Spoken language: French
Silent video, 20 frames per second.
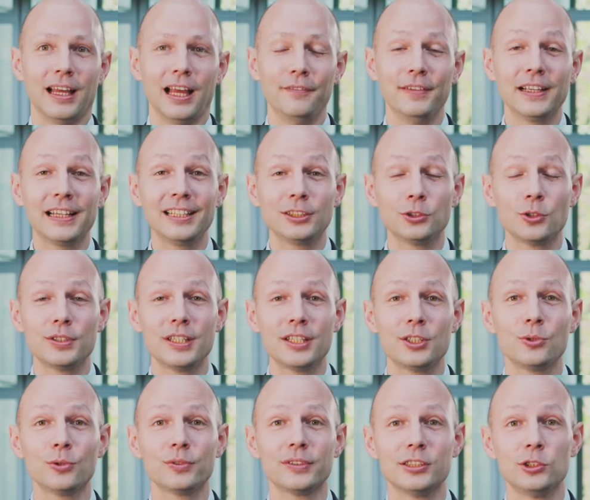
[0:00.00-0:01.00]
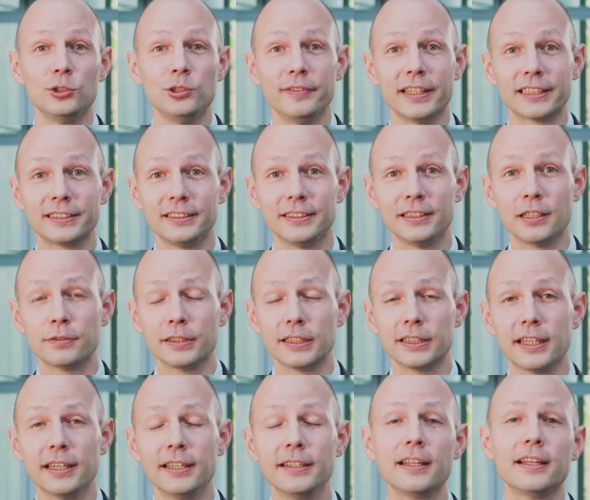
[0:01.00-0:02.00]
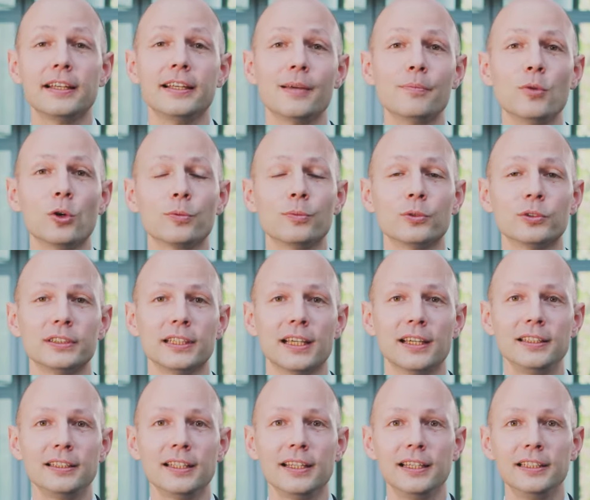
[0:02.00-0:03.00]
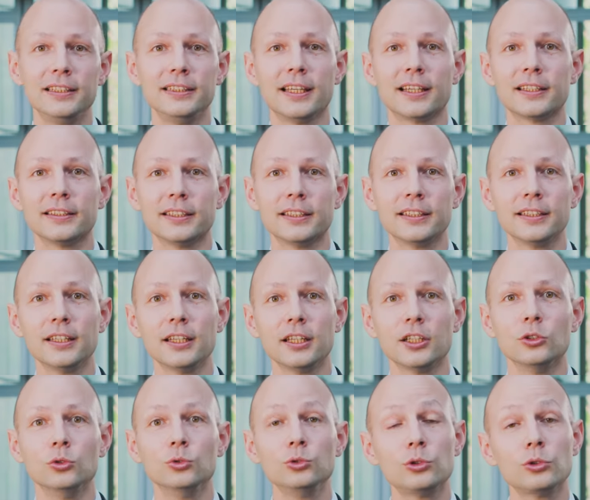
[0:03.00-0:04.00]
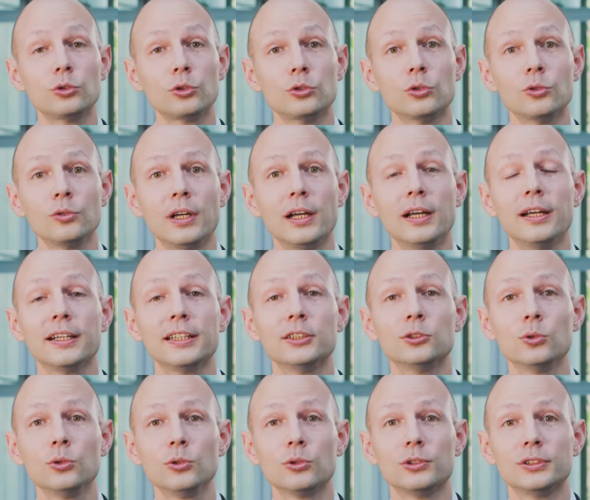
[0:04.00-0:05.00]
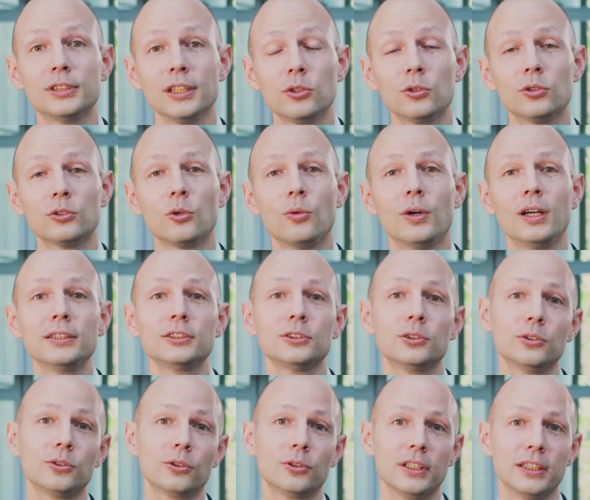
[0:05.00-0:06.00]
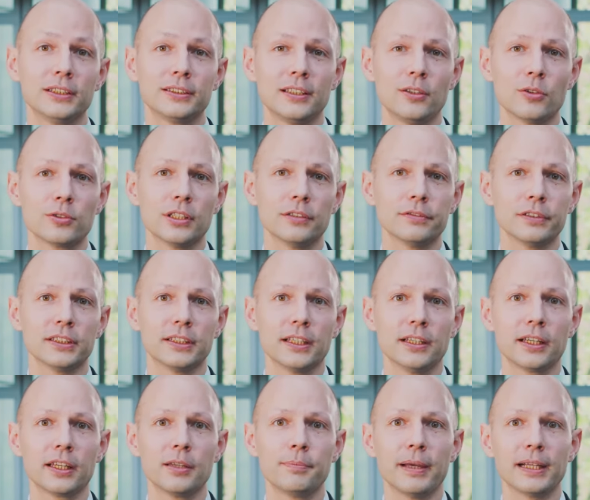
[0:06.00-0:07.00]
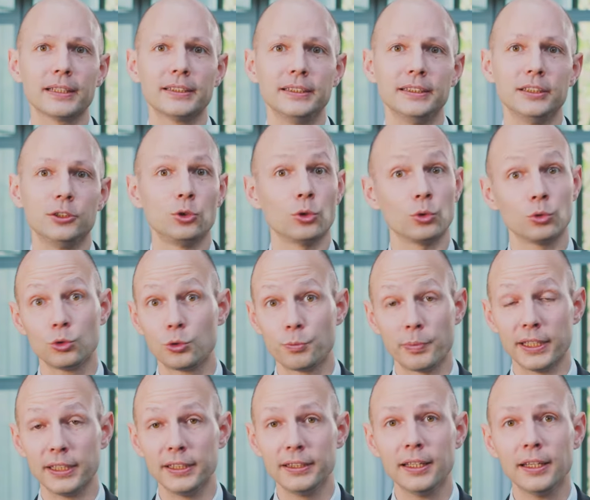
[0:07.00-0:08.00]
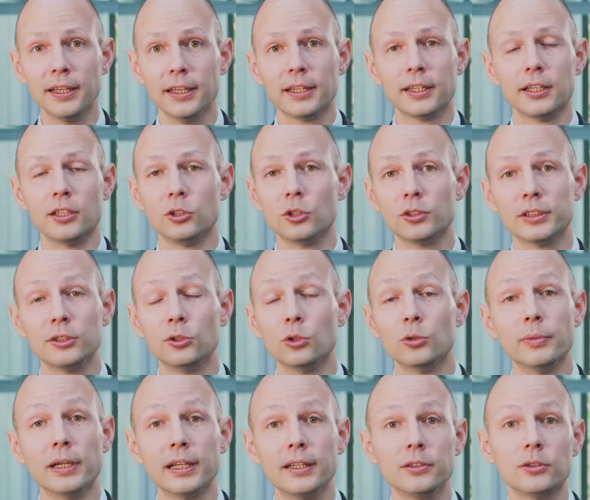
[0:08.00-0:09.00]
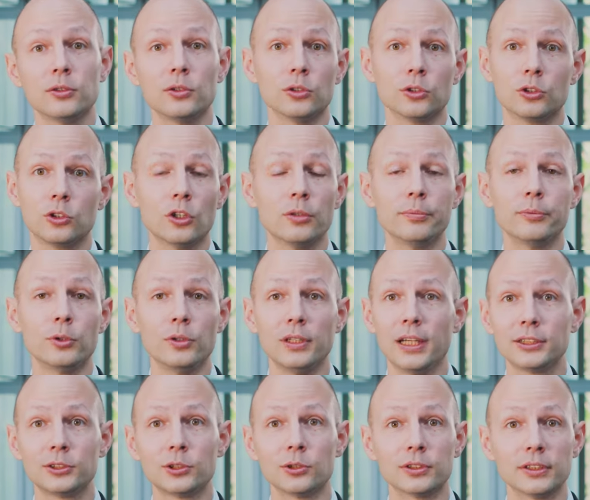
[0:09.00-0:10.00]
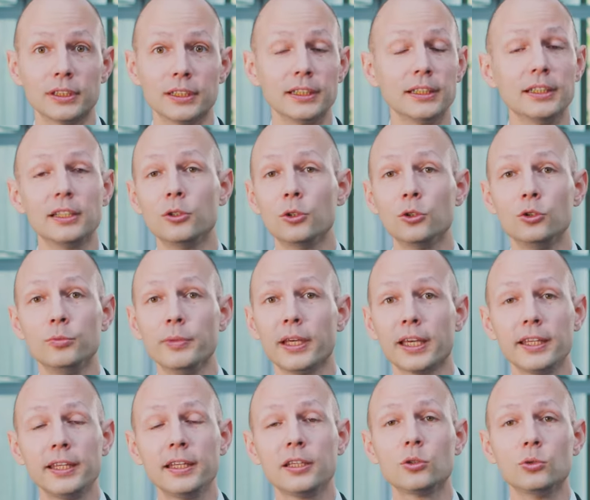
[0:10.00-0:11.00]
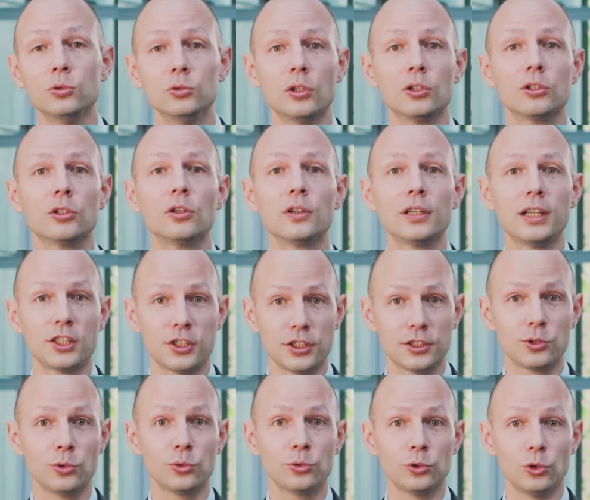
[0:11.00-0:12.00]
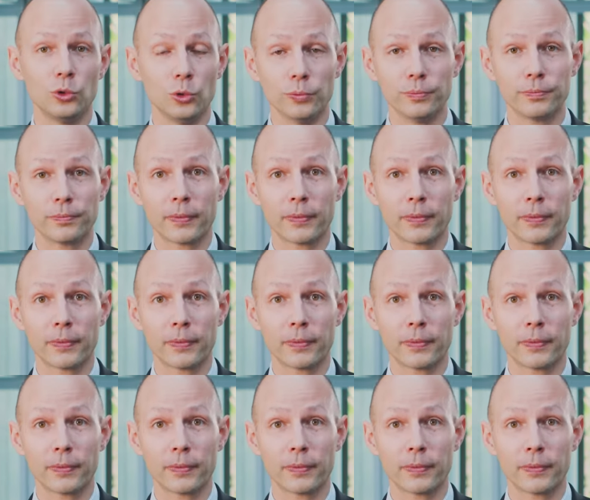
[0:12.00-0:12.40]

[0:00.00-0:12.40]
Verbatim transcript: Avec l'Association des universités africaines, la Banque mondiale et l'IRD, nous soutenons un réseau de 53 centres d'excellence africains répartis sur 12 pays, dans des domaines comme la santé, le numérique ou encore la gestion de l'eau.